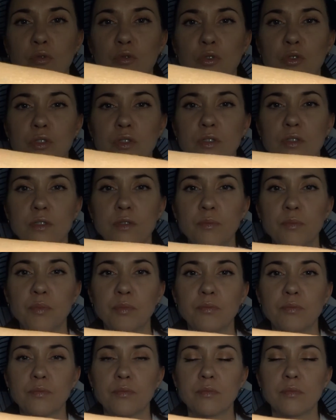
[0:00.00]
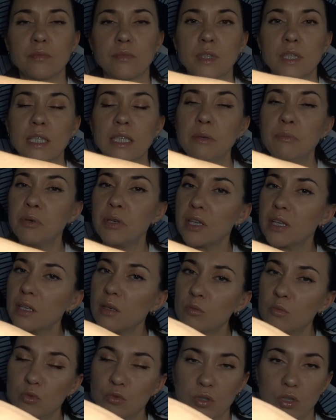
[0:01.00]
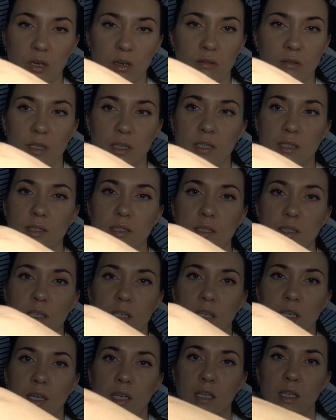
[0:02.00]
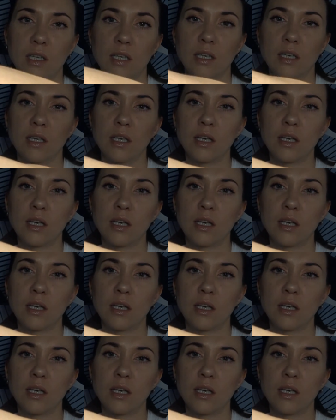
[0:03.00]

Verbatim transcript: вот не перламутровое сияние.